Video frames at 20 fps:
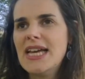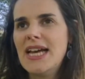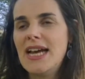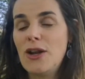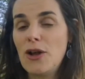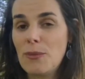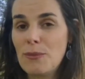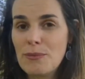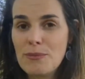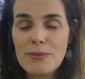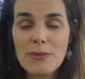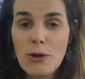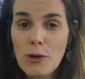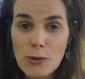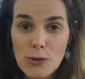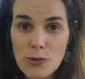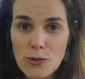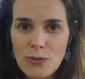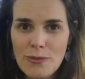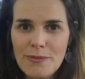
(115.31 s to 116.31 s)
à leur,
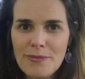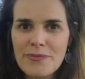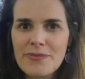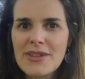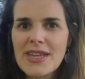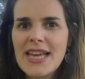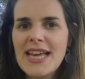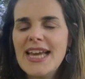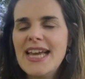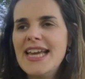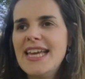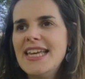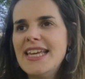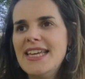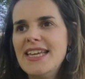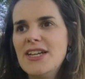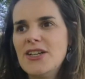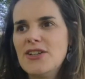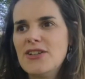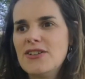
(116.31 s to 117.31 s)
leur don
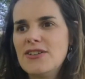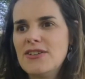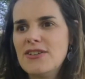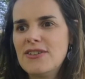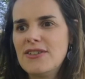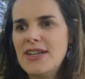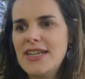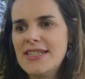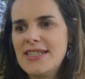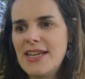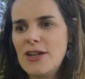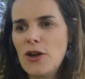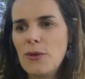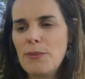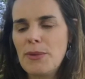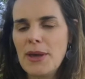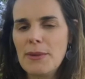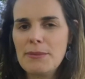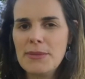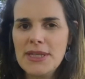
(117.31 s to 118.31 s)
euh, et, ça leur
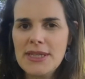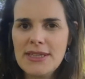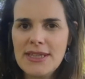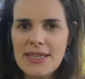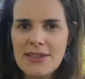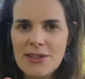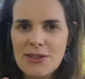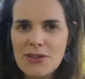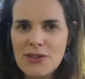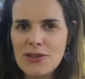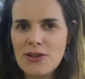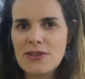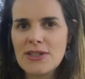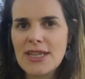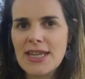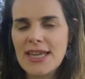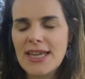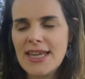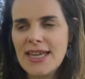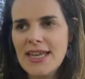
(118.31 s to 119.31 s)
permet d'être
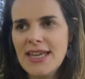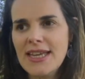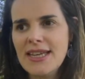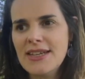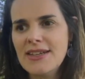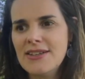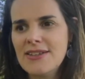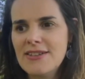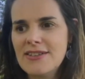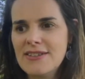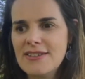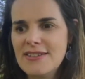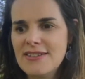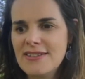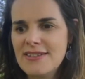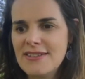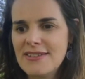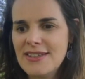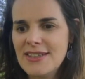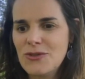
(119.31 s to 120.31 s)
centrés
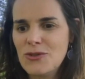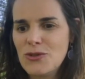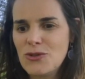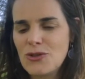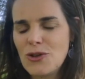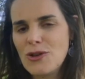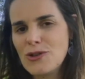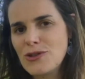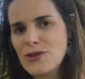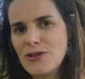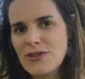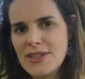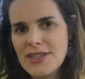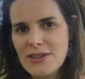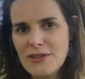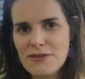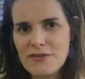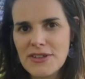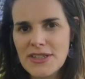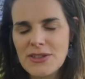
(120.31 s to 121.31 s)
euh, et de
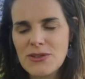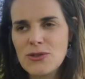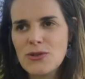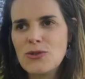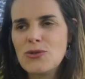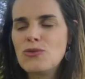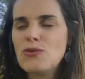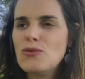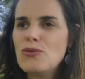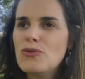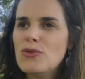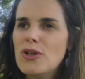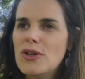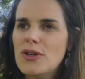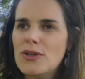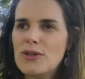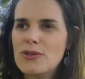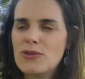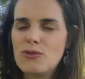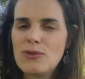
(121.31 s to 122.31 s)
transcender en fait
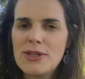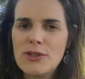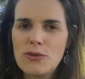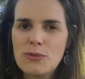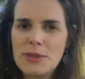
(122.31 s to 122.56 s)
euh, tous les